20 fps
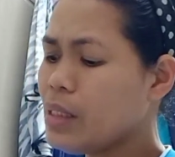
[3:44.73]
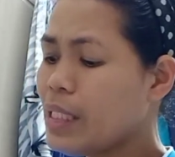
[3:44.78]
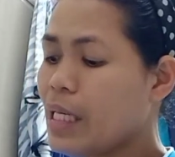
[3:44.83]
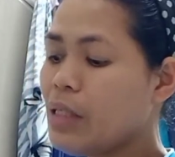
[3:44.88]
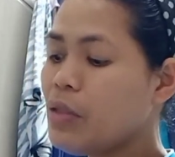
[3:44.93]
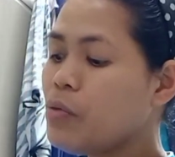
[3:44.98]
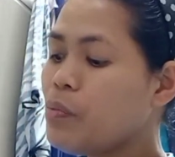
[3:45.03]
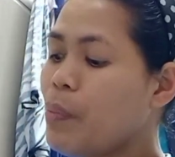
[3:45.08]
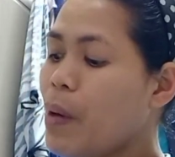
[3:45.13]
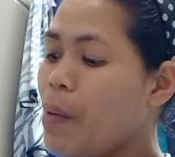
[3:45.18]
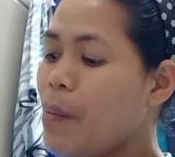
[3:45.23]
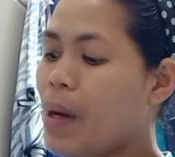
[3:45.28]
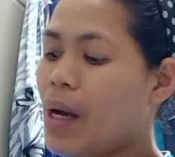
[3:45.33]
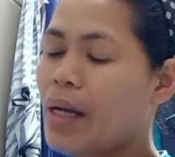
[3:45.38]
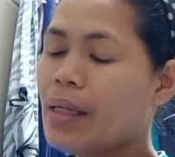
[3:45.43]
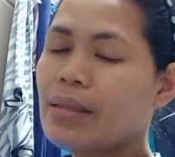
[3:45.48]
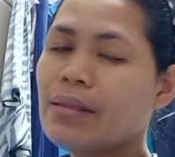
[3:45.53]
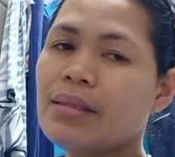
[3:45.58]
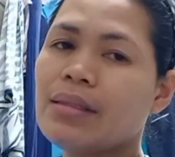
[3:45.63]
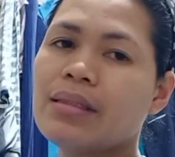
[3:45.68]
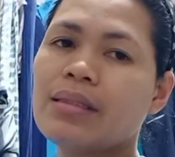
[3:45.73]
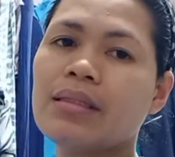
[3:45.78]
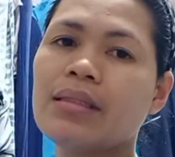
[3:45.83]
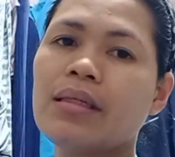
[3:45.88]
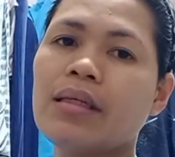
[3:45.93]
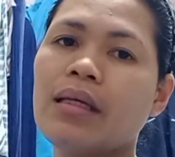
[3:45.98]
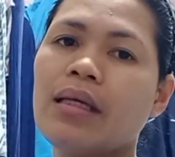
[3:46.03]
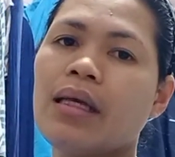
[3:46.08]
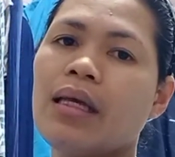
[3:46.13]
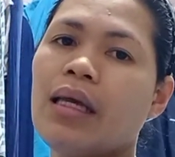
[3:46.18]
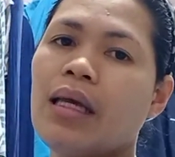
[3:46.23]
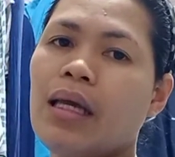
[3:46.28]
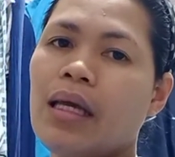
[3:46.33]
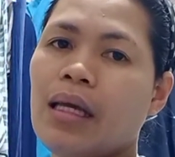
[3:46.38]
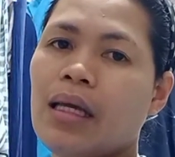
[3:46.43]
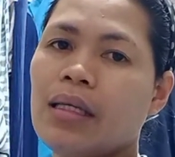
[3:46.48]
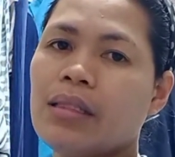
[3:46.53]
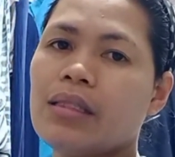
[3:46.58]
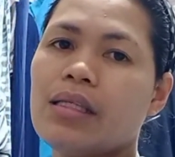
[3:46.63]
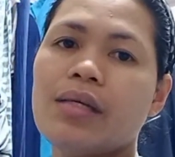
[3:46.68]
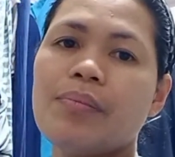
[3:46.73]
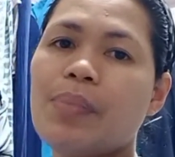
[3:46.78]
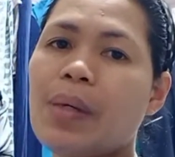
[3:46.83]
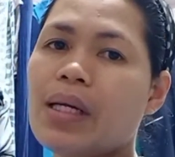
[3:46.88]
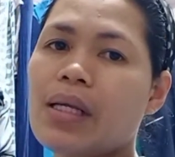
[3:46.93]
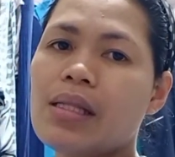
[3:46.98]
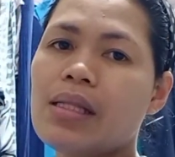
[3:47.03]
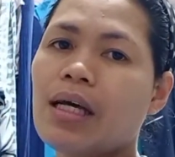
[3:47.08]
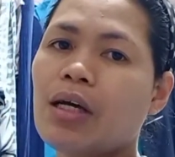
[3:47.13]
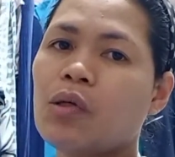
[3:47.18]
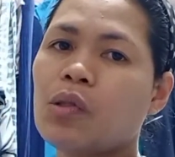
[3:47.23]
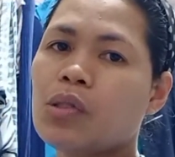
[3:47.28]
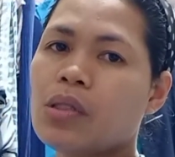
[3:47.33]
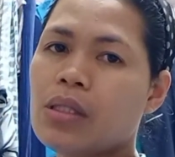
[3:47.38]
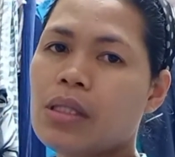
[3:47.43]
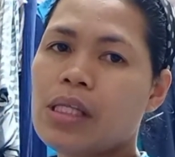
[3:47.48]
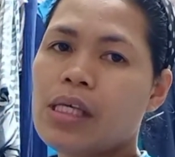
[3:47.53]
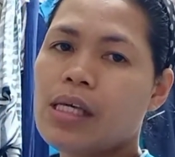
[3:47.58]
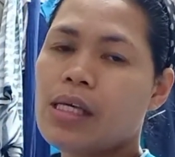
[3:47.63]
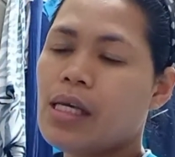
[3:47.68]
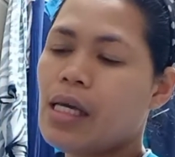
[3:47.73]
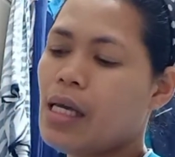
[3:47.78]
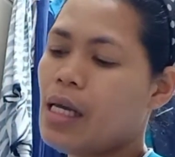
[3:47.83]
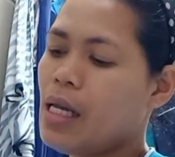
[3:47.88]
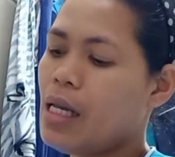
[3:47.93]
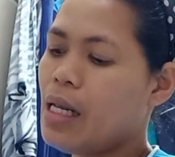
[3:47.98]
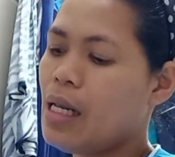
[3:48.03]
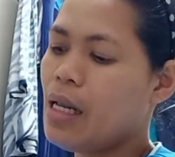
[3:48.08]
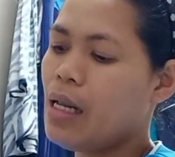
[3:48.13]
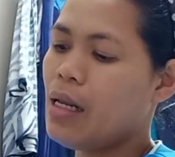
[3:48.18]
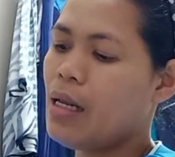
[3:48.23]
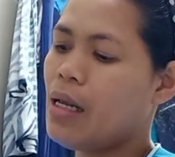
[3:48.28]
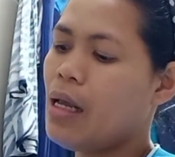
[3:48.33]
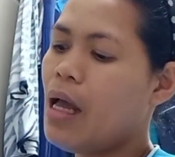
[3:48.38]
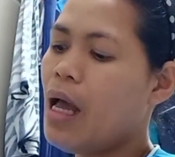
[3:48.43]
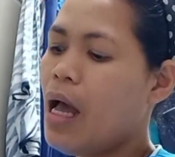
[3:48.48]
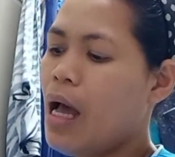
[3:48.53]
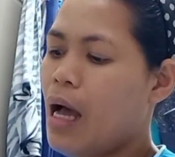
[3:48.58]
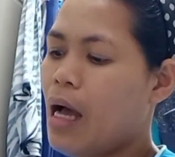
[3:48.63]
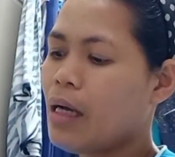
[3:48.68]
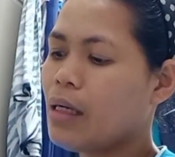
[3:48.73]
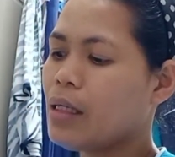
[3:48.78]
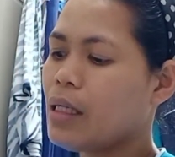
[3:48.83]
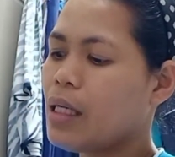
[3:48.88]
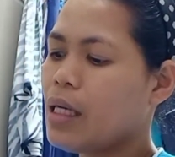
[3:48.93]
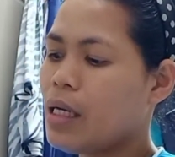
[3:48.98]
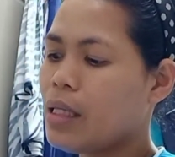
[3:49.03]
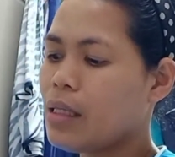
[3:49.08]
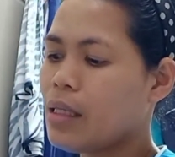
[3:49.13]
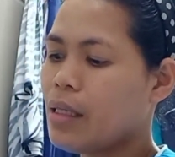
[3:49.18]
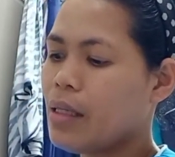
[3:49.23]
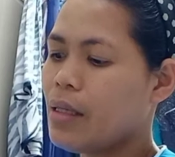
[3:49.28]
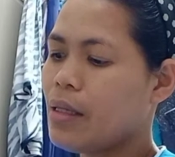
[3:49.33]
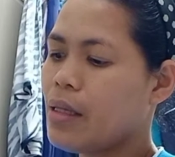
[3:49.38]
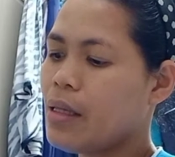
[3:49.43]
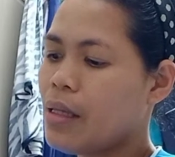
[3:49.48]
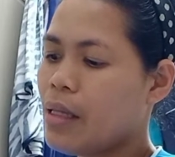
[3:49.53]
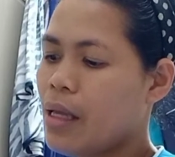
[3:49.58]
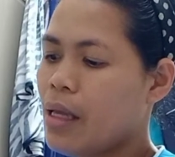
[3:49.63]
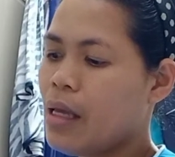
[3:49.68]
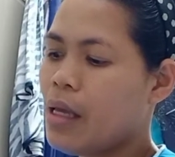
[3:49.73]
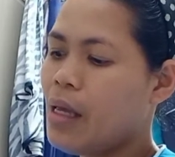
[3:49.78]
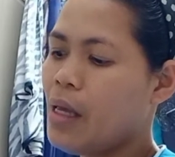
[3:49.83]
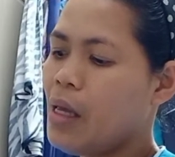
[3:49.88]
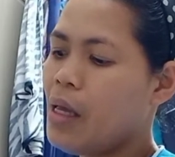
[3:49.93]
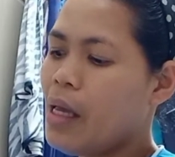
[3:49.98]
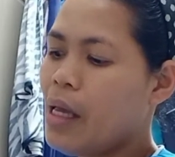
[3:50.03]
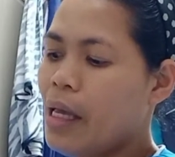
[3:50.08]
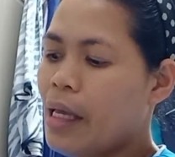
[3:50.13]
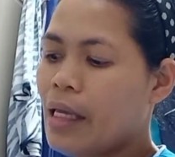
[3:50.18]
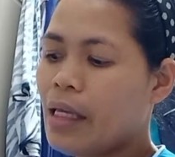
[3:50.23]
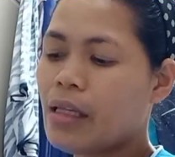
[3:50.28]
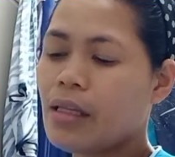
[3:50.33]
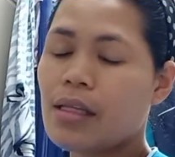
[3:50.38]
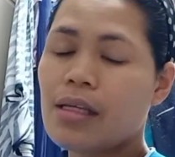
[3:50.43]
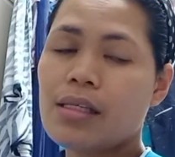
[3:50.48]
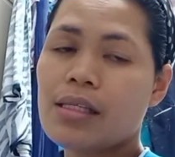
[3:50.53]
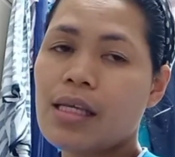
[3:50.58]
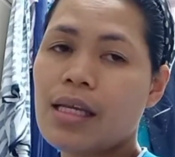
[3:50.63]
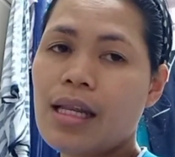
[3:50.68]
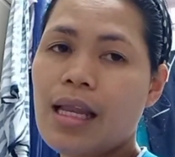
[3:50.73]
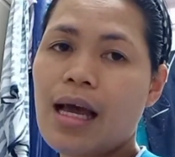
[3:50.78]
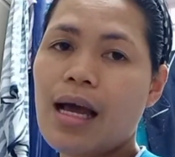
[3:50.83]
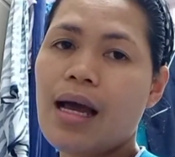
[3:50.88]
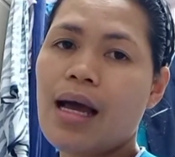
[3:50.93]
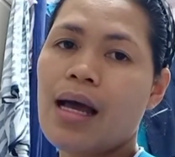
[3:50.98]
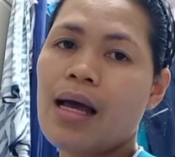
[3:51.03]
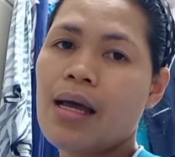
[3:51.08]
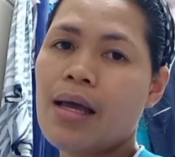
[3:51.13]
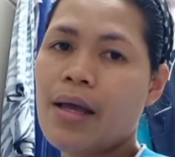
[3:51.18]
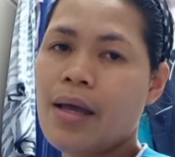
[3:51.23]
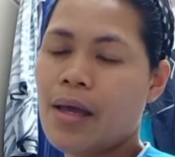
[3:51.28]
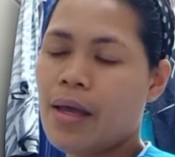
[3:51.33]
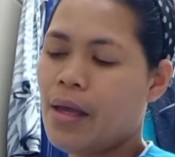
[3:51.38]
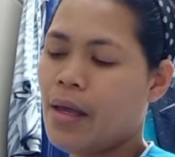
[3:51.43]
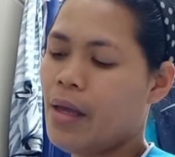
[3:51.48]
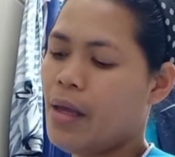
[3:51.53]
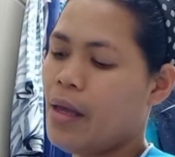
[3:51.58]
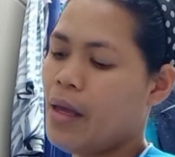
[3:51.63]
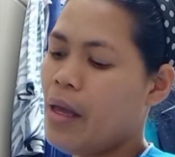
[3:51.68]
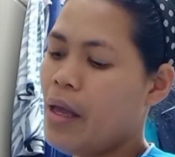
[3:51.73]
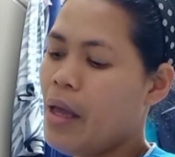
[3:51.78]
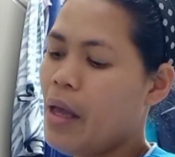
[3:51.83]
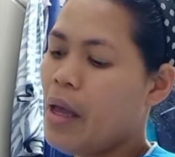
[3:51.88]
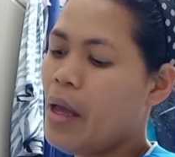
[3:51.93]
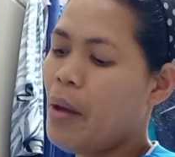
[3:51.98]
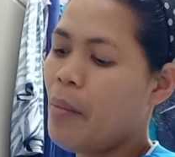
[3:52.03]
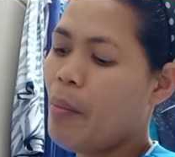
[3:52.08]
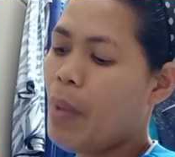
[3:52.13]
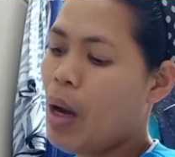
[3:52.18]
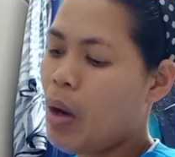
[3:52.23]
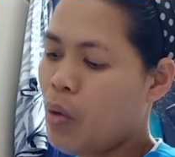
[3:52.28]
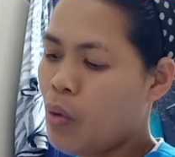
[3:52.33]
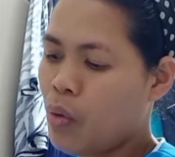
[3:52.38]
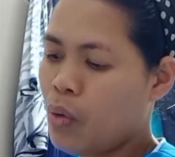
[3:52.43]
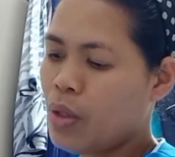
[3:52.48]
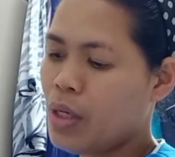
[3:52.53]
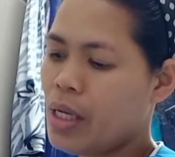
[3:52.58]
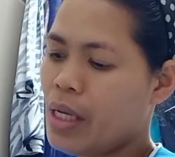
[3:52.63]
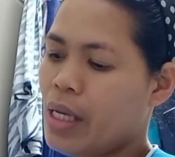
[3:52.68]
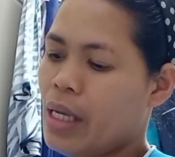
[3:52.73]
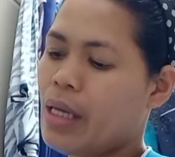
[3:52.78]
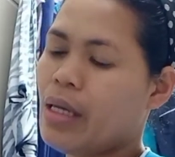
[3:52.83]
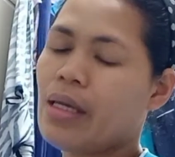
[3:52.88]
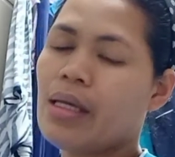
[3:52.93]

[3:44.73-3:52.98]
ganun pa man, hindi pa rin ako titigil hanggat hindi sila mahuli.